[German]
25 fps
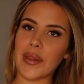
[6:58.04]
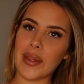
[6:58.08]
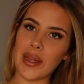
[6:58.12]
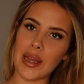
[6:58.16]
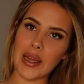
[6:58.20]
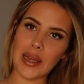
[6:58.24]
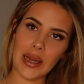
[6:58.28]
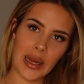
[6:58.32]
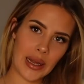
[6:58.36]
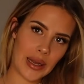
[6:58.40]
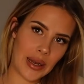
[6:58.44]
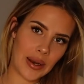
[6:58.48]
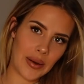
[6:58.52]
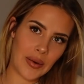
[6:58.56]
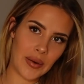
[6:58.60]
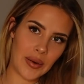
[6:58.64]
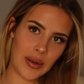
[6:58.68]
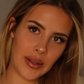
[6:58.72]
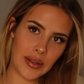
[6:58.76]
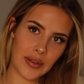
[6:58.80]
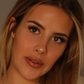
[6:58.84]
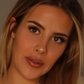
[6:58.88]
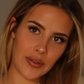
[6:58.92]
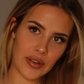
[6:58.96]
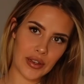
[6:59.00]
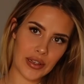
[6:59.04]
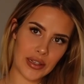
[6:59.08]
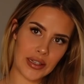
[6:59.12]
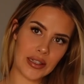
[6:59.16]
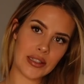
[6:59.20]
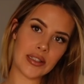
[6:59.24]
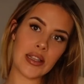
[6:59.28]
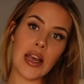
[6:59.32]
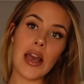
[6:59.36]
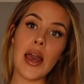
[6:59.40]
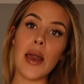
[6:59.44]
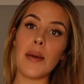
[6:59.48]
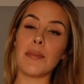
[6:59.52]
ich kann ja noch nicht ins Fitness.
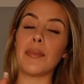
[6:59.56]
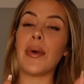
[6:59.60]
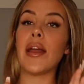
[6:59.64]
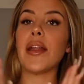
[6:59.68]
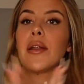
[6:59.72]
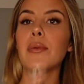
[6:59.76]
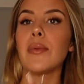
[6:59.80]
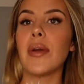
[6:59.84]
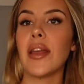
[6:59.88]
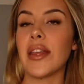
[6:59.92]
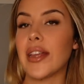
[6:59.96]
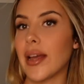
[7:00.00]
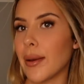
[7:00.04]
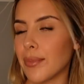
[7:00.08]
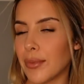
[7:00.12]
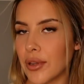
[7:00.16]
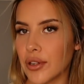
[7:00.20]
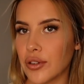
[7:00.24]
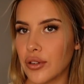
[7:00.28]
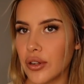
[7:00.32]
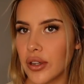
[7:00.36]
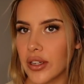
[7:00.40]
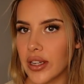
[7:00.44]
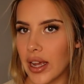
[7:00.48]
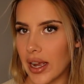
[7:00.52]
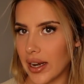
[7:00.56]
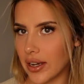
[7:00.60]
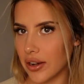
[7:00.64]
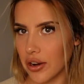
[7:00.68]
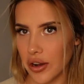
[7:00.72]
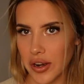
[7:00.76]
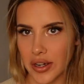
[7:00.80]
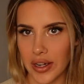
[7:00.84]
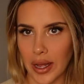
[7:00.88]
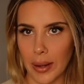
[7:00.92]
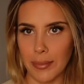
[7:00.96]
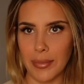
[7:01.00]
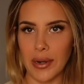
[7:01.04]
By the way, ich habe natürlich einen
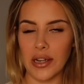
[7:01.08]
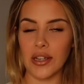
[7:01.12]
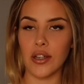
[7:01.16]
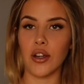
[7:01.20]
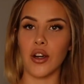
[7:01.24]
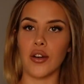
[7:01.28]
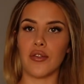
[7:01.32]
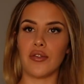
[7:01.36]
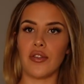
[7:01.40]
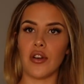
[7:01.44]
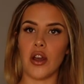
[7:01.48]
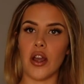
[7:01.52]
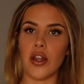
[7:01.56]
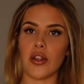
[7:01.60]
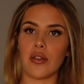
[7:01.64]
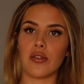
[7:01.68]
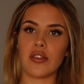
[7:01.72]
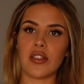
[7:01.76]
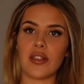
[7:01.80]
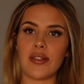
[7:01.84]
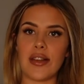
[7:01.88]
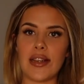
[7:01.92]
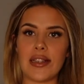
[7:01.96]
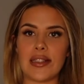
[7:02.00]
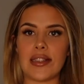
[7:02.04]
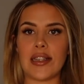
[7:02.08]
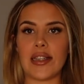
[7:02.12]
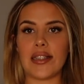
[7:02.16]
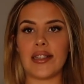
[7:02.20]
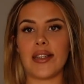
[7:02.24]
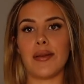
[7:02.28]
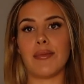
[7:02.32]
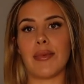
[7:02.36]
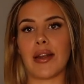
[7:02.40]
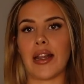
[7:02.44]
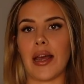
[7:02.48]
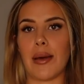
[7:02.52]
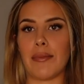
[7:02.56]
neuen Rabattcode für euch. Und zwar ist das
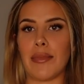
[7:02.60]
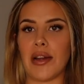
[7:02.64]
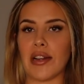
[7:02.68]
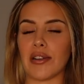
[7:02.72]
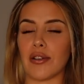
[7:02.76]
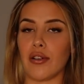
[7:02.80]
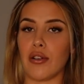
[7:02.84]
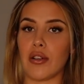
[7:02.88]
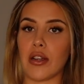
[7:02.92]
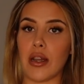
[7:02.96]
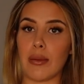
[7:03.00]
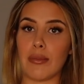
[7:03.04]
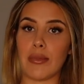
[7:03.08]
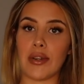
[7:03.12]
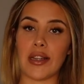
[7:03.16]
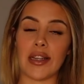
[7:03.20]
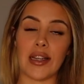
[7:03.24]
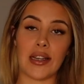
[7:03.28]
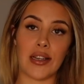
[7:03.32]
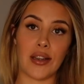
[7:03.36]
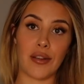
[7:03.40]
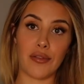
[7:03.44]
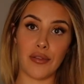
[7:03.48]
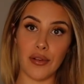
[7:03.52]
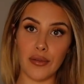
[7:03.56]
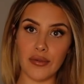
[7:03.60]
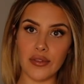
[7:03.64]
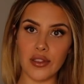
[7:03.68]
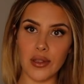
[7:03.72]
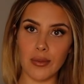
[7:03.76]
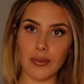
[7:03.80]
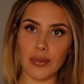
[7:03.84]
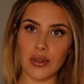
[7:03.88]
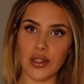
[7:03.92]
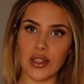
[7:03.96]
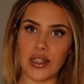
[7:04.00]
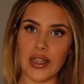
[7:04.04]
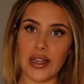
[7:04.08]
hier mein Rabattcode. Damit kriegt ihr
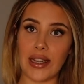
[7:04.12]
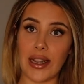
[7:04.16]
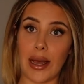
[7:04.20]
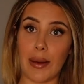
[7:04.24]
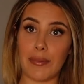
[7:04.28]
15%